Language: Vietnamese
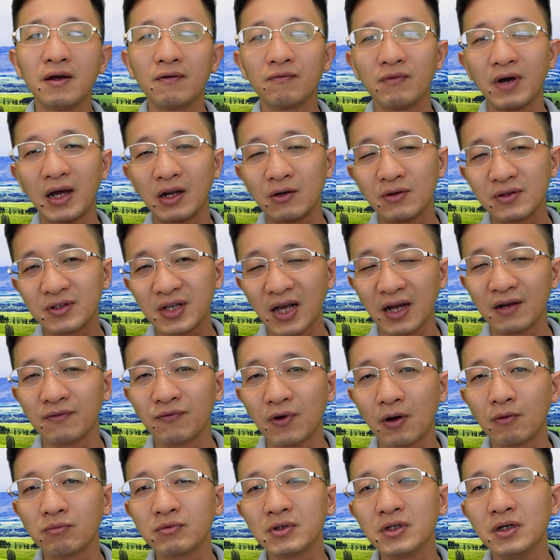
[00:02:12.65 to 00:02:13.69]
và nó giải
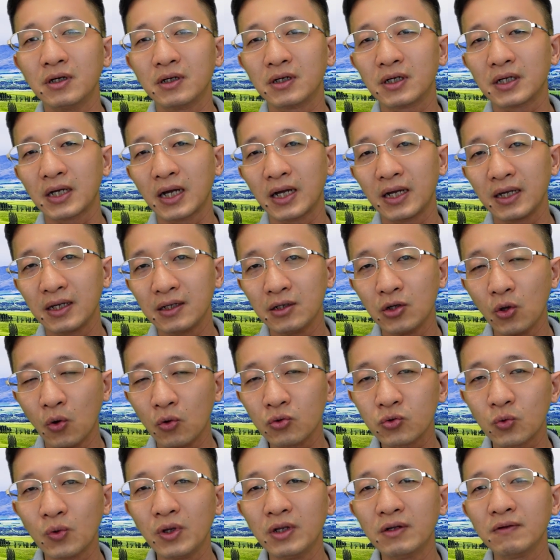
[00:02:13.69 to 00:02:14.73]
phóng được cái
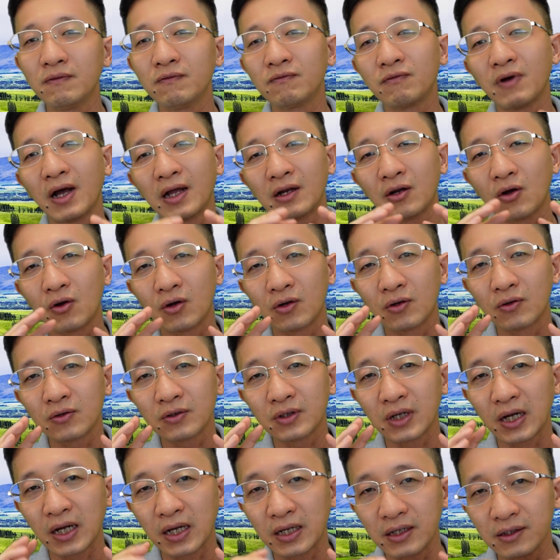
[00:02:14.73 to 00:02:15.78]
lỗ tuyến và nó
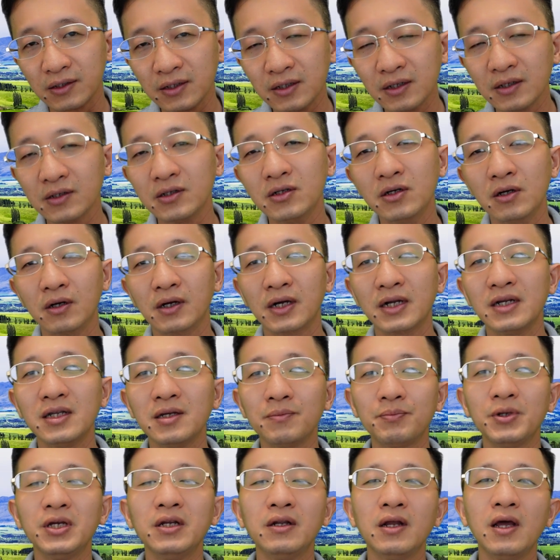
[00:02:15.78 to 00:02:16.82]
à, đưa được cái
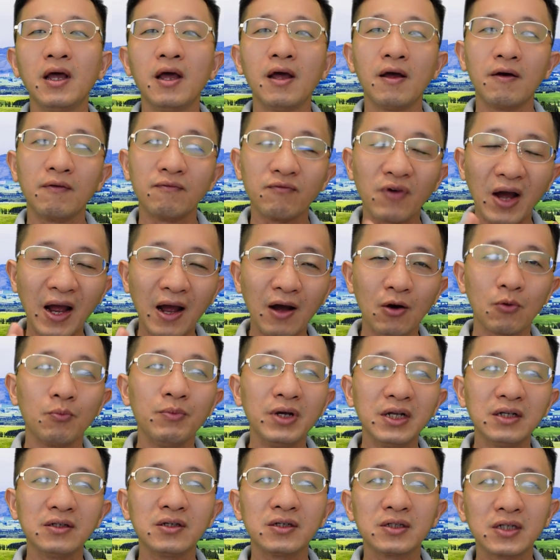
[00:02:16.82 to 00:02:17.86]
lipid vào
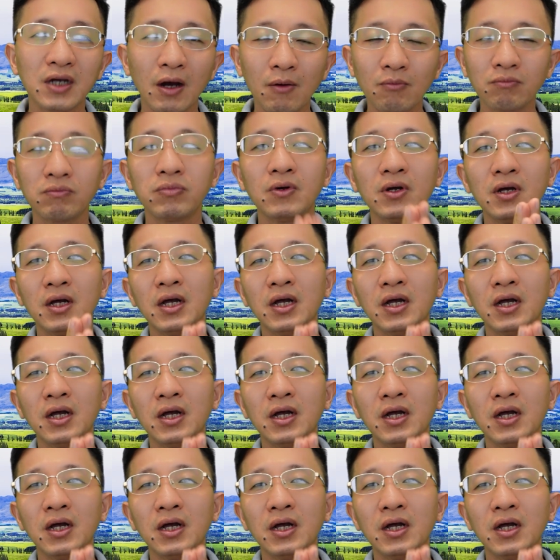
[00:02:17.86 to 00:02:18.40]
bên trong